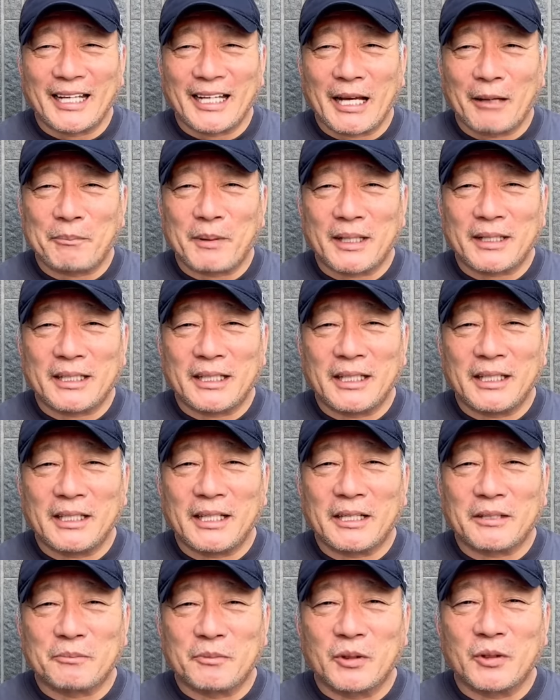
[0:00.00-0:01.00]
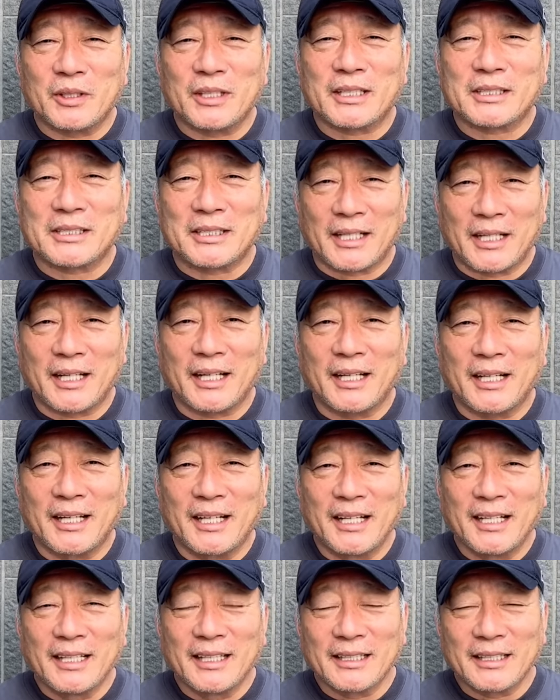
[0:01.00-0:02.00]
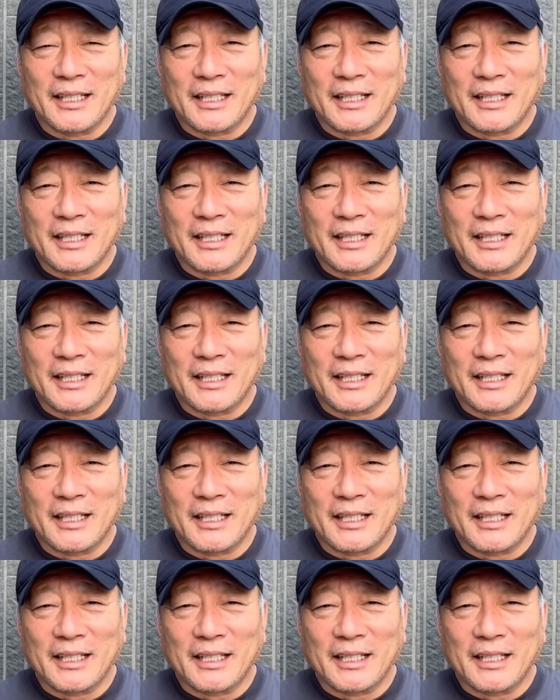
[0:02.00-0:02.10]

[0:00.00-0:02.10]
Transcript: やっぱり気になるもんだしね、うん、